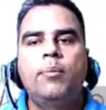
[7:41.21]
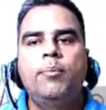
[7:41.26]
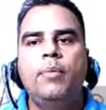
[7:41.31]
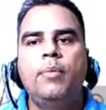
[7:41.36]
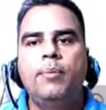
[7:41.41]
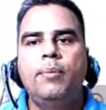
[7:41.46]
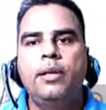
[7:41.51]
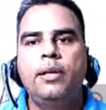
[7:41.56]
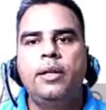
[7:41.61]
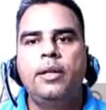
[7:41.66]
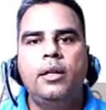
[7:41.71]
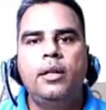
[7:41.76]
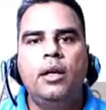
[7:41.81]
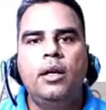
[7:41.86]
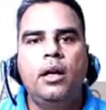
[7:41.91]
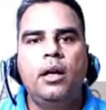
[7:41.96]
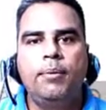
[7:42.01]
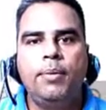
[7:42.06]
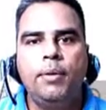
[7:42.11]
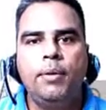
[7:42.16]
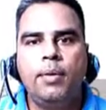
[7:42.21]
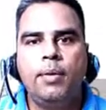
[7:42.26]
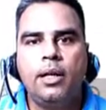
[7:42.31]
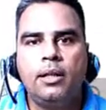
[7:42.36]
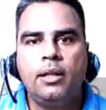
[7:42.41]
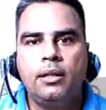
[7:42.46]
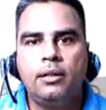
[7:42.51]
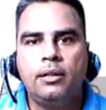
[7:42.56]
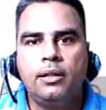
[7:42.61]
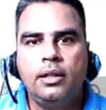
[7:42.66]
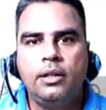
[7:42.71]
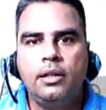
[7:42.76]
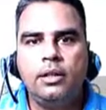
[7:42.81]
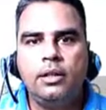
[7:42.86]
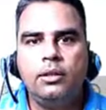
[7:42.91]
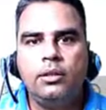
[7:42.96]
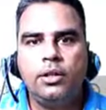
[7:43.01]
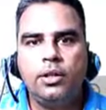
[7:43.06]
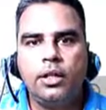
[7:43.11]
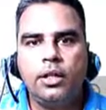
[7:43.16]
मेम्ब्रेन अब एक बात करते हैं
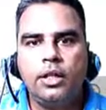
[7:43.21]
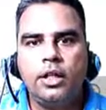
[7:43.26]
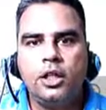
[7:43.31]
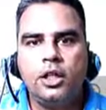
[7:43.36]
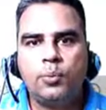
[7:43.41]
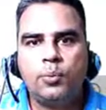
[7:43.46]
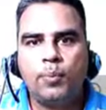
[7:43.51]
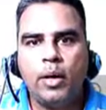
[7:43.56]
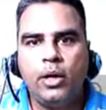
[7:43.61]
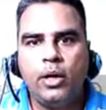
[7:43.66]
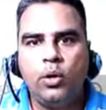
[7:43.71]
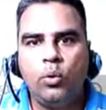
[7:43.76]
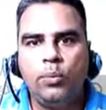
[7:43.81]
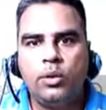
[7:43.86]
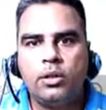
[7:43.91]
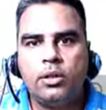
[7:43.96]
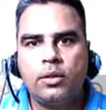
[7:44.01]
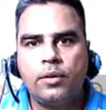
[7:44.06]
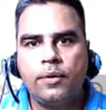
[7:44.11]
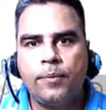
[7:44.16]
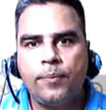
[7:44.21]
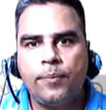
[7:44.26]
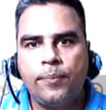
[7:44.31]
यंत्र की स्पायरोमीटर